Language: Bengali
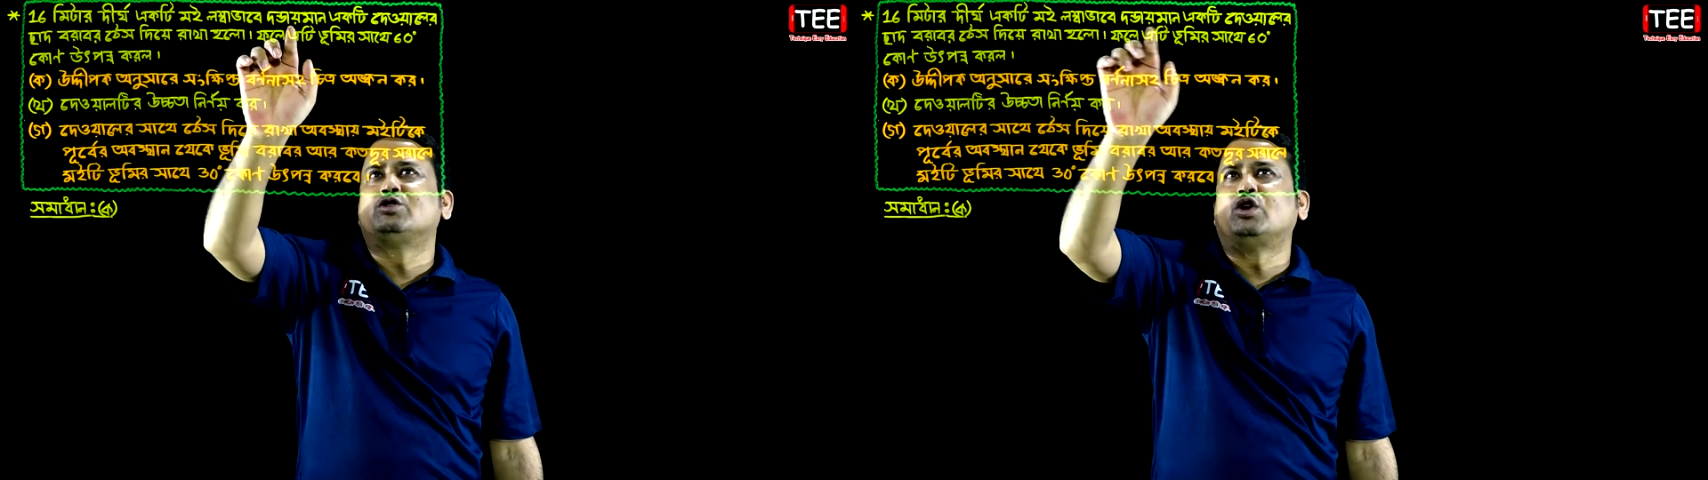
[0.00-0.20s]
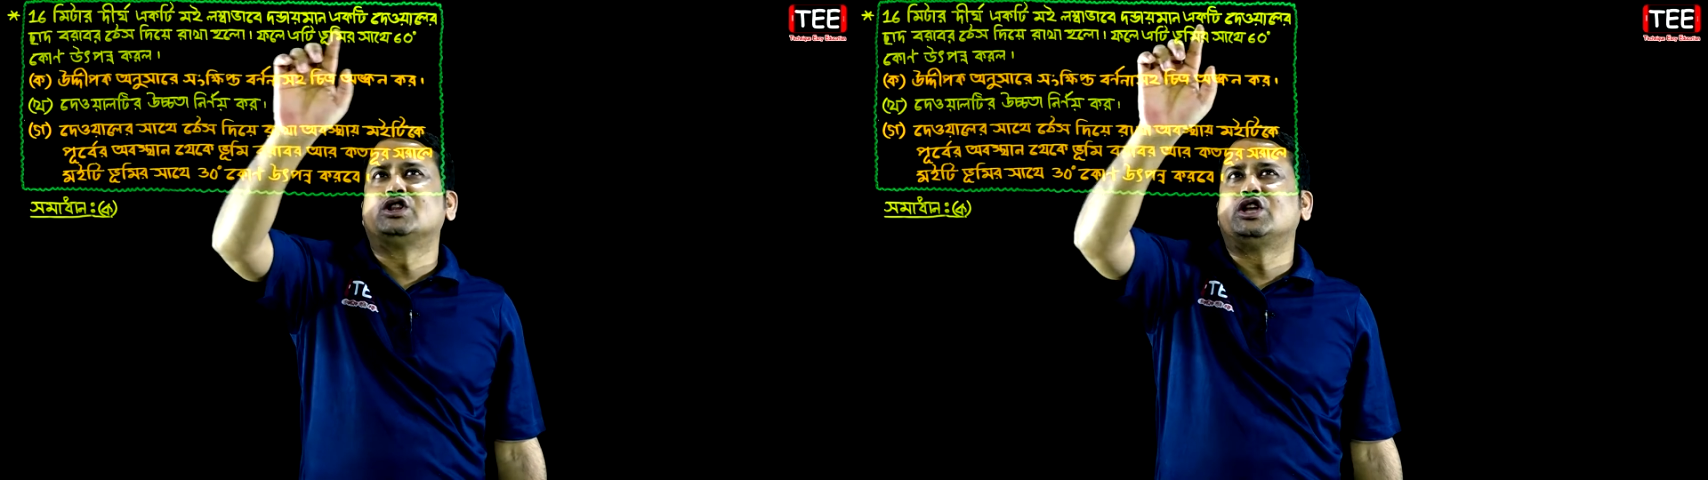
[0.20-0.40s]

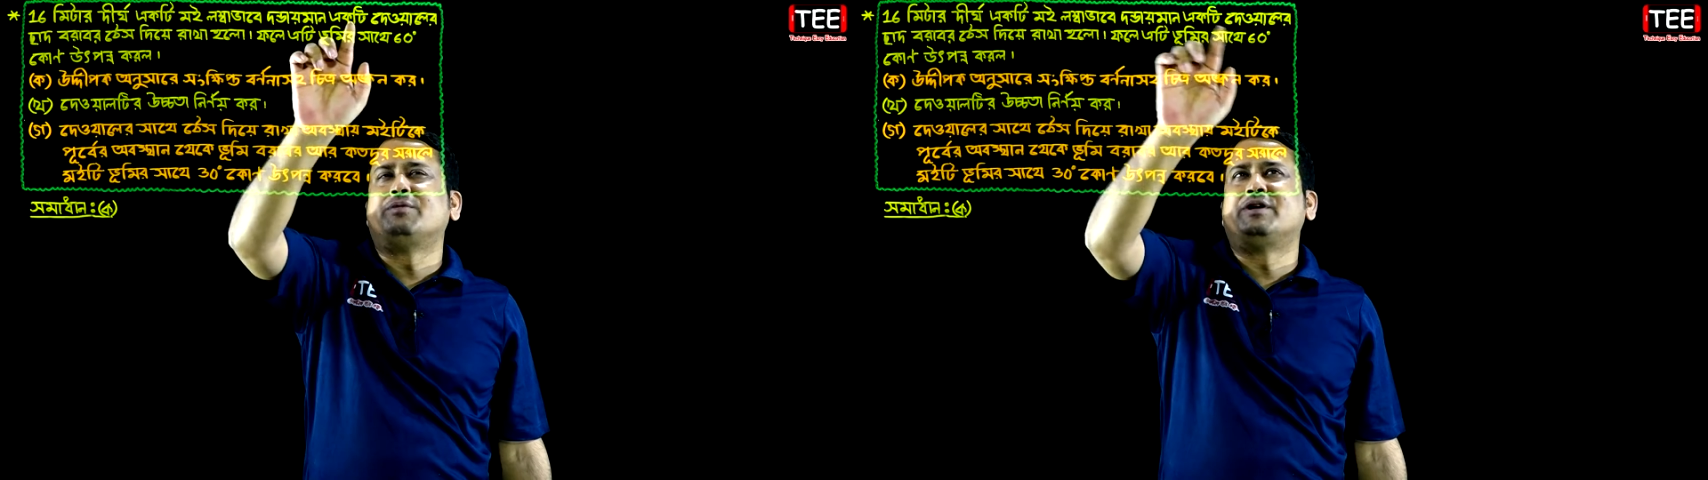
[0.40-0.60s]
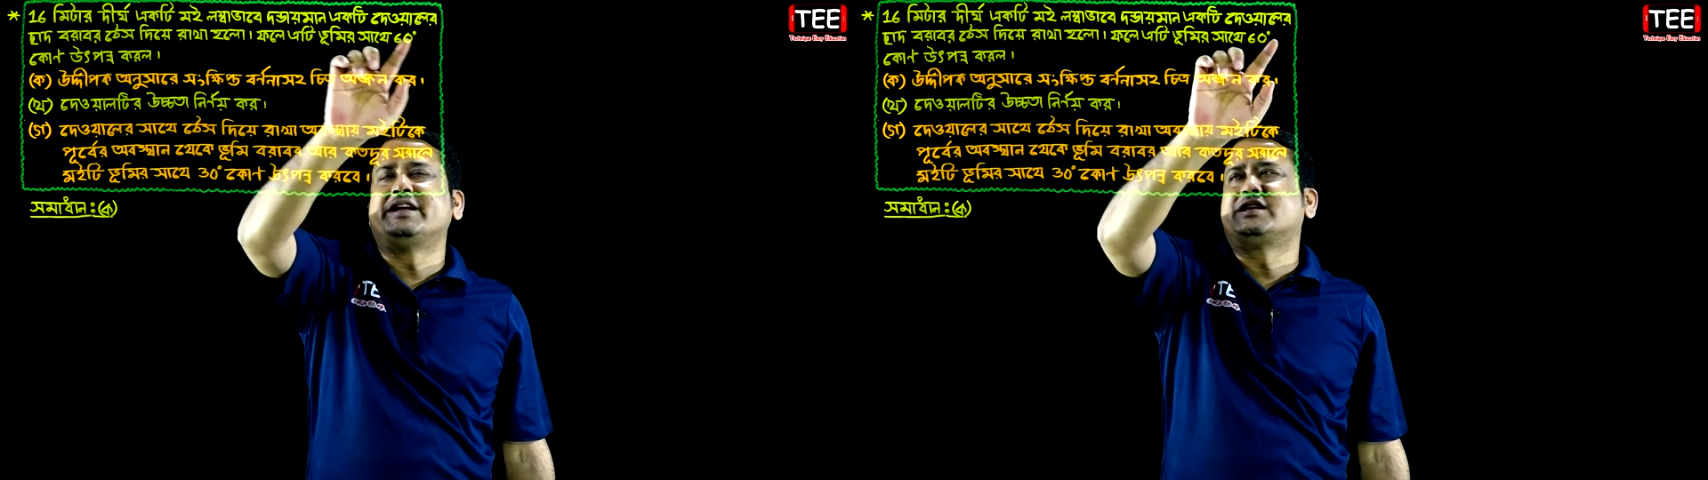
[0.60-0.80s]

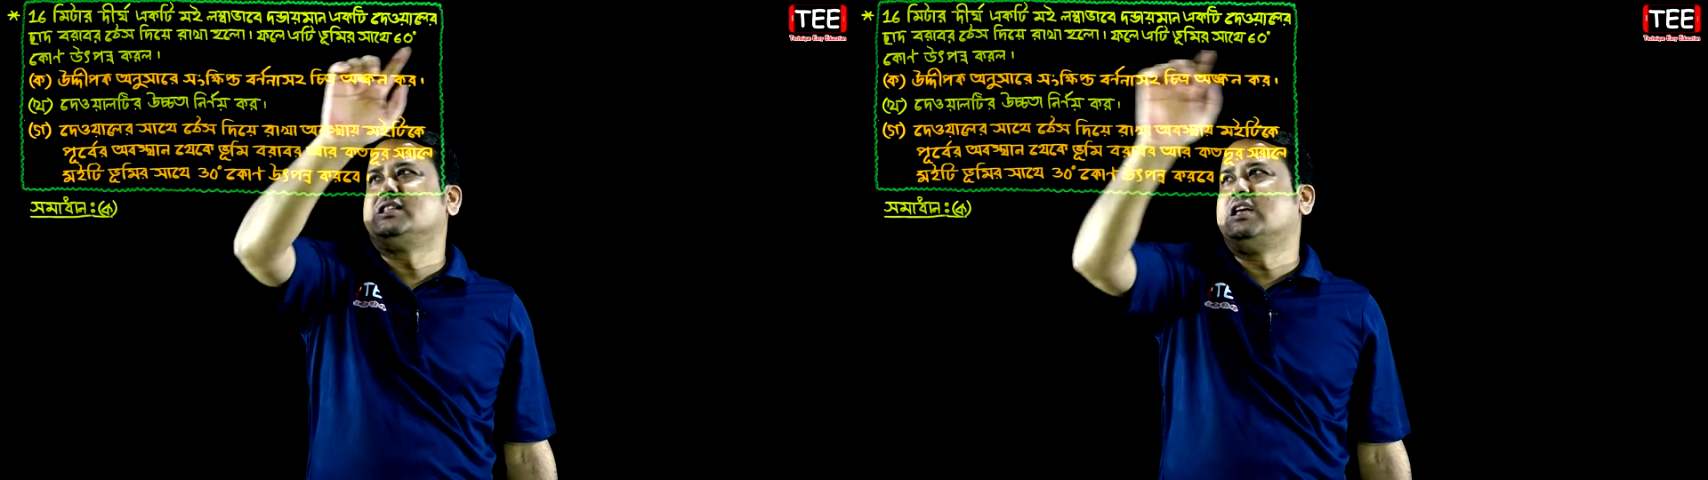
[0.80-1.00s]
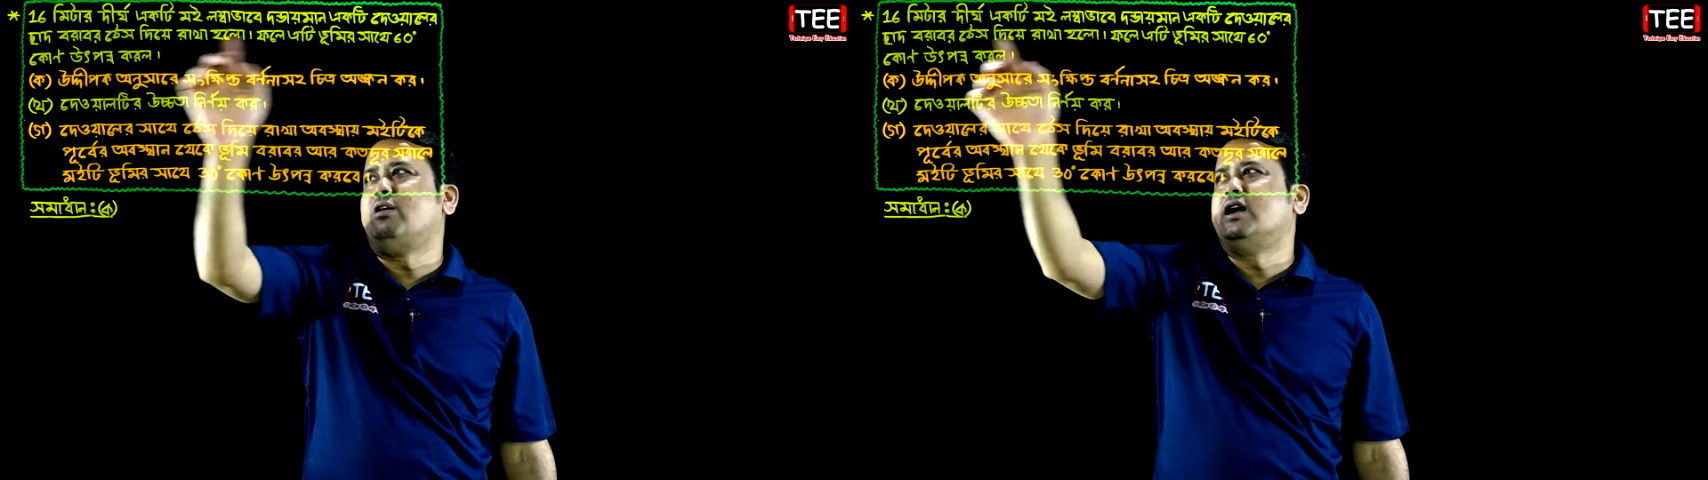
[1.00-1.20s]
দ্বন্দ্বয়মান একটি
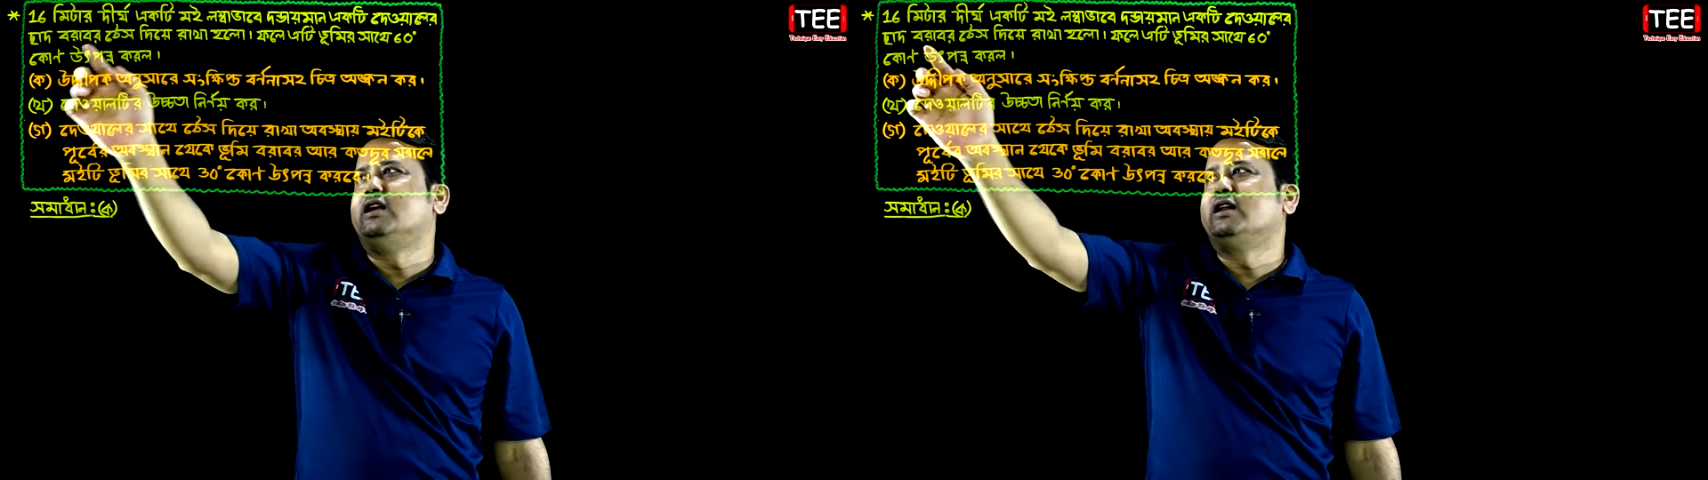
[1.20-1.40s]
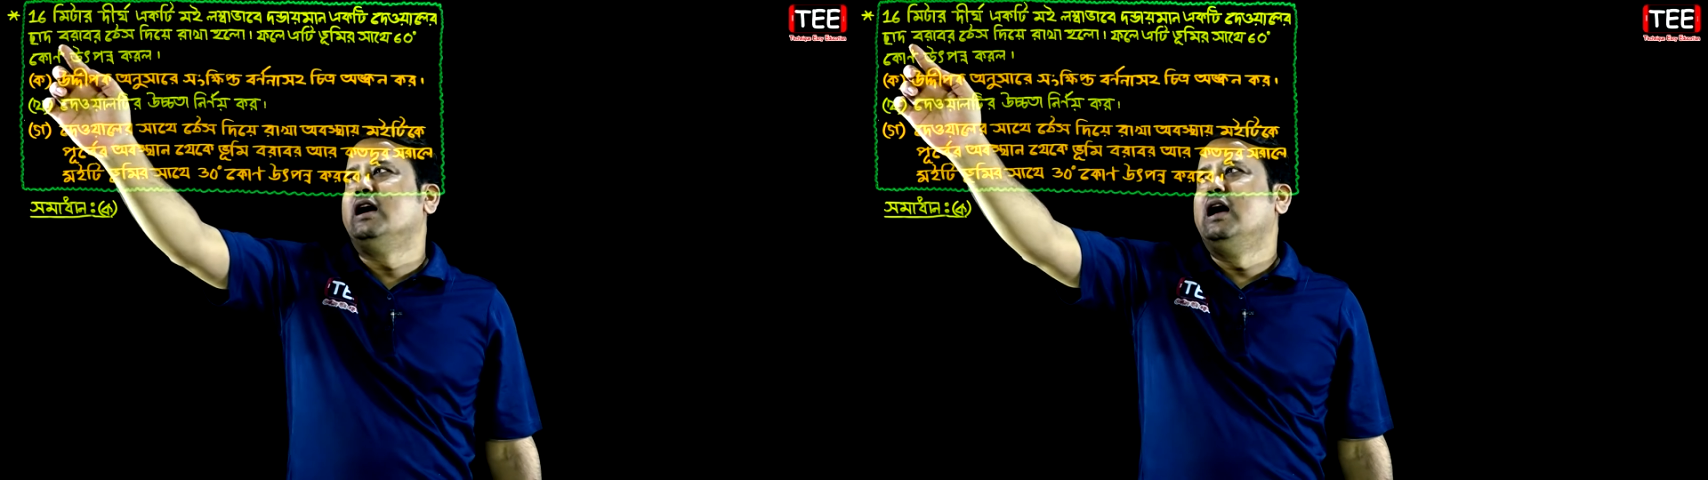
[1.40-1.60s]
দেওয়ালের